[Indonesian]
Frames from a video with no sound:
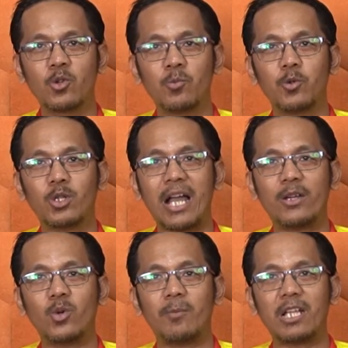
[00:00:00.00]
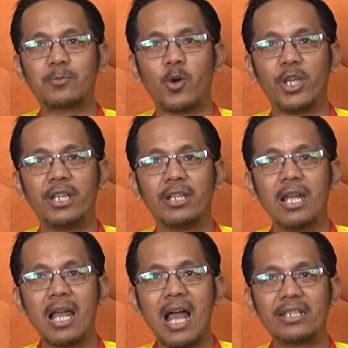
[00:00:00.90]
mengumpulkan 12 poin,
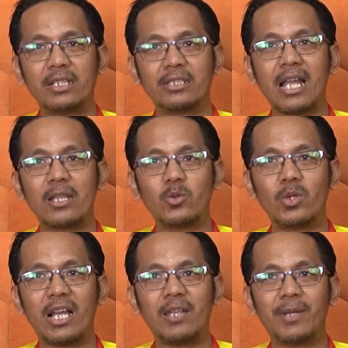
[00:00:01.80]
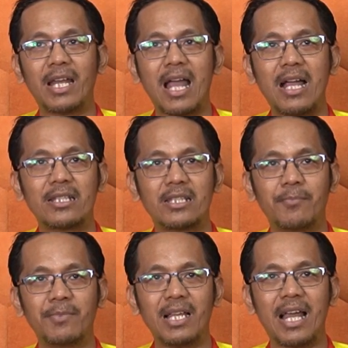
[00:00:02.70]
hasil satu kali menang,
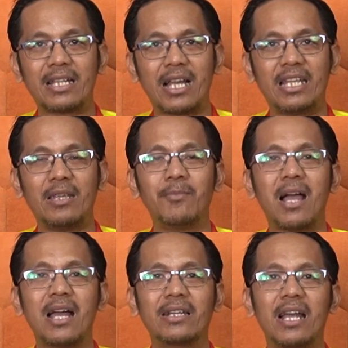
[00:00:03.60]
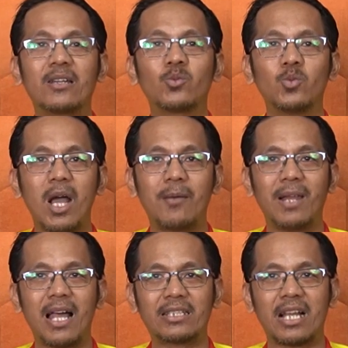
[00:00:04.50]
9 kali imbang dan 12
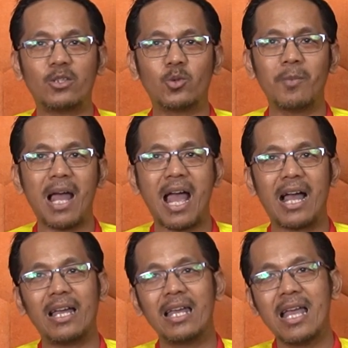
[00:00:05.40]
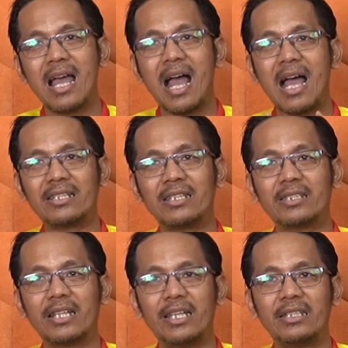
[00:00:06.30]
kali tumbang. Hasil
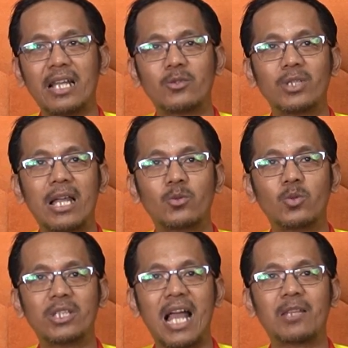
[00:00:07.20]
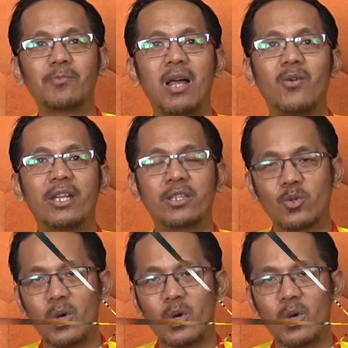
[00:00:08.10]
seri satu-satu saat melawan